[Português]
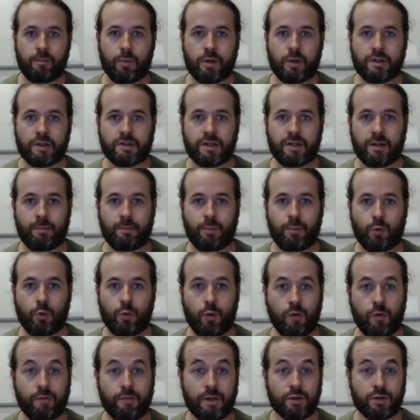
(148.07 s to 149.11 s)
por exemplo,
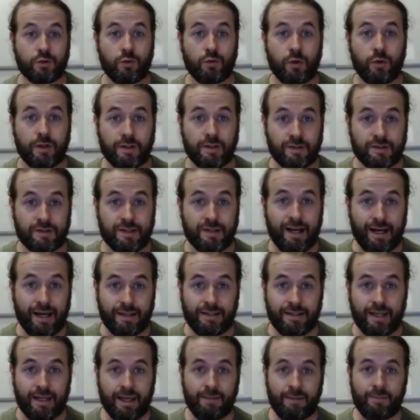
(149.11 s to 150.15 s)
conversores
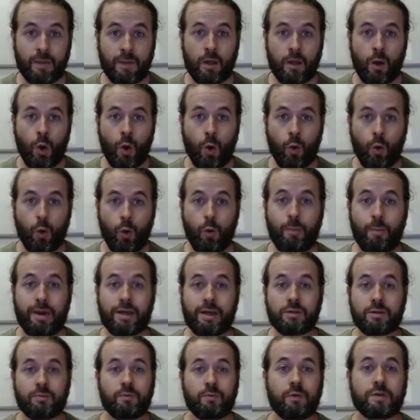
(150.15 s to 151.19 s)
AD, ou
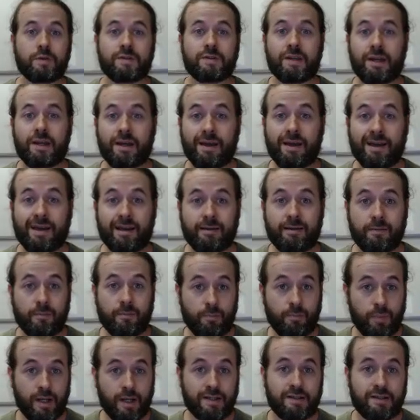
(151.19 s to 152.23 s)
mesmo você
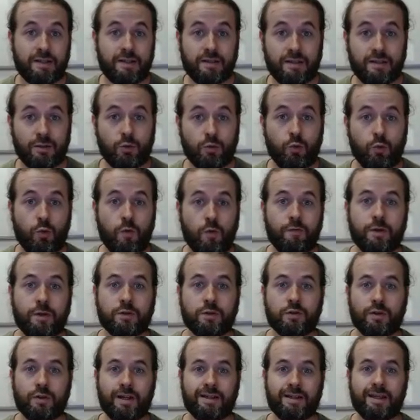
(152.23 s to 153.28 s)
precisa de um
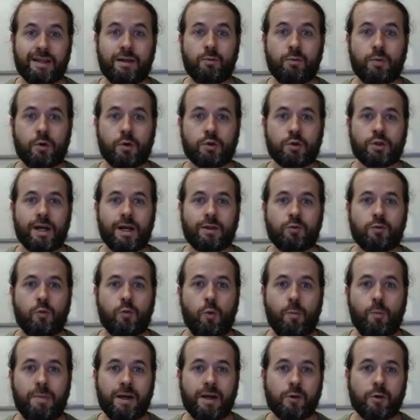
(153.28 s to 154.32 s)
conversor AD em um projeto com
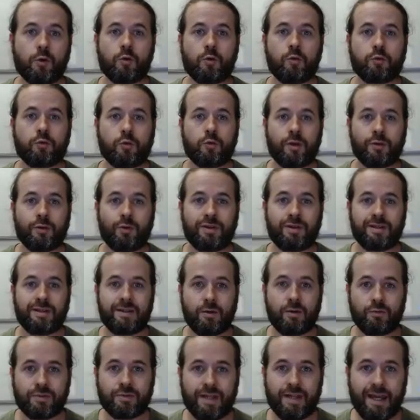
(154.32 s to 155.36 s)
um microcontrolador que
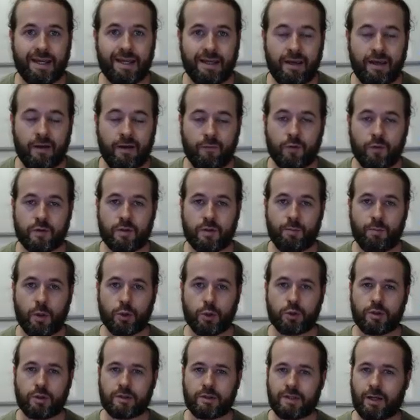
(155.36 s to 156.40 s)
não tem, você pode
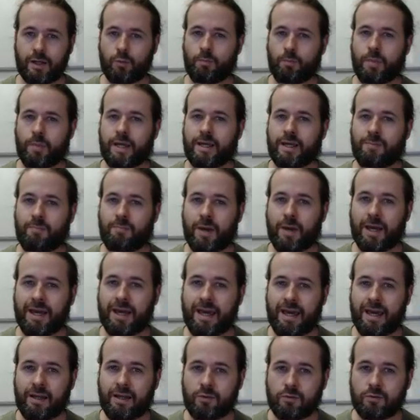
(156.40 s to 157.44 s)
utilizar um PIC
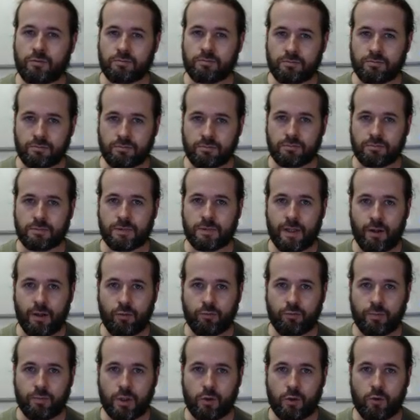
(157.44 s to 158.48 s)
pequeno, né,
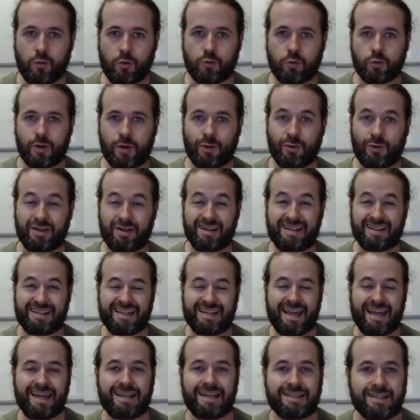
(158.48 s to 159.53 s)
um microcontrolador que
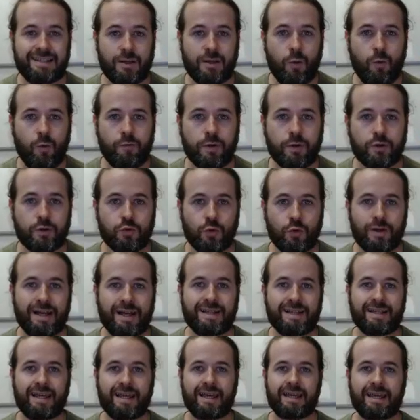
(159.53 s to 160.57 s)
tem esse conversor
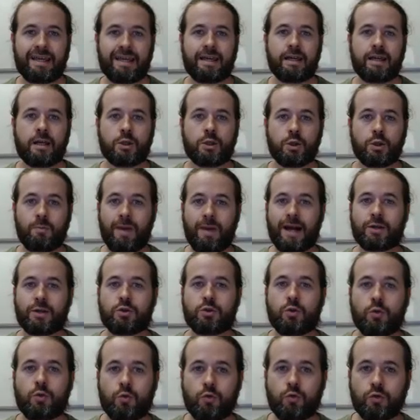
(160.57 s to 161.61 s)
AD de
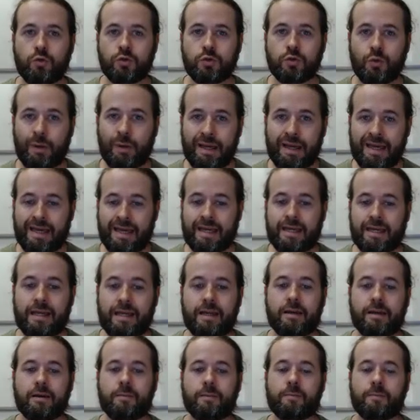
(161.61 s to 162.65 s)
baixo custo
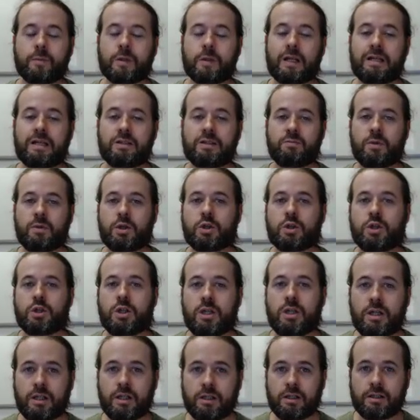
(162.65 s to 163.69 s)
e
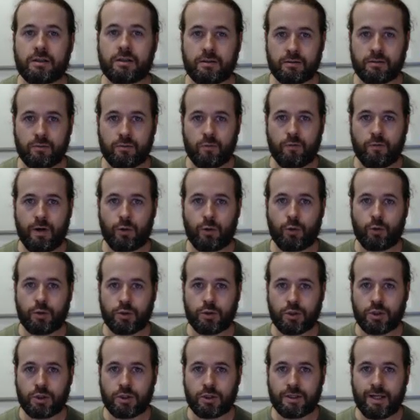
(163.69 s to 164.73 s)
transmitir o valor
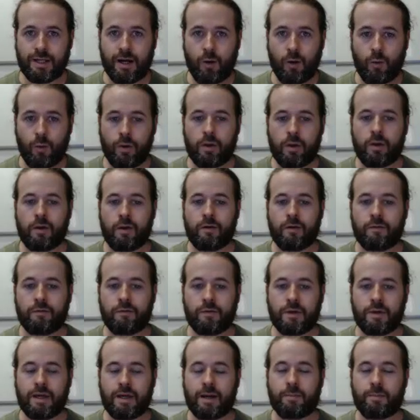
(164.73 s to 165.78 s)
digital
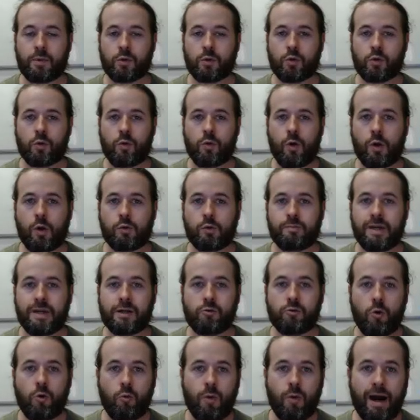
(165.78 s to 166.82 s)
via protocolo
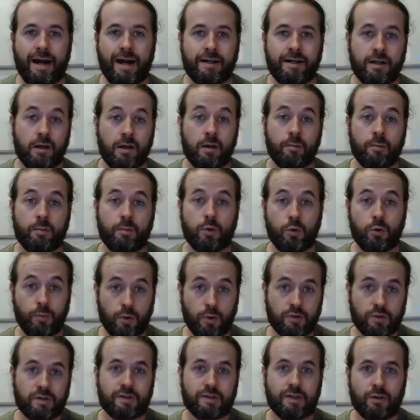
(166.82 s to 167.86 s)
microwire para o
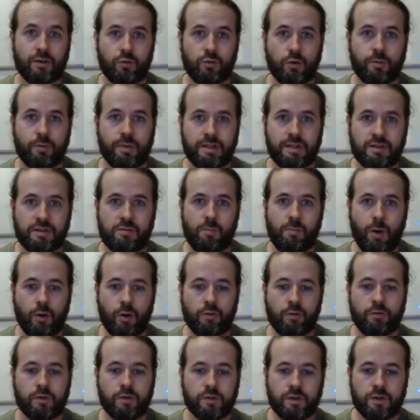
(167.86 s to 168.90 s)
processador principal
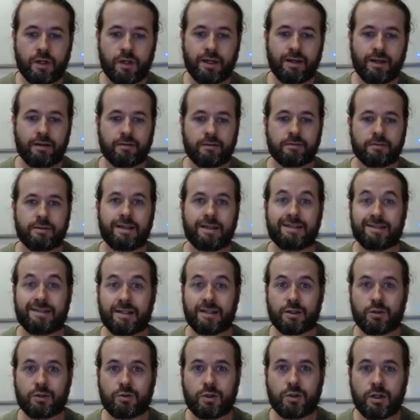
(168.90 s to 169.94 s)
que você
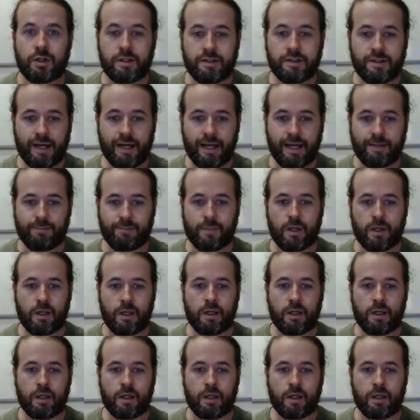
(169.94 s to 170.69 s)
deseja utilizar.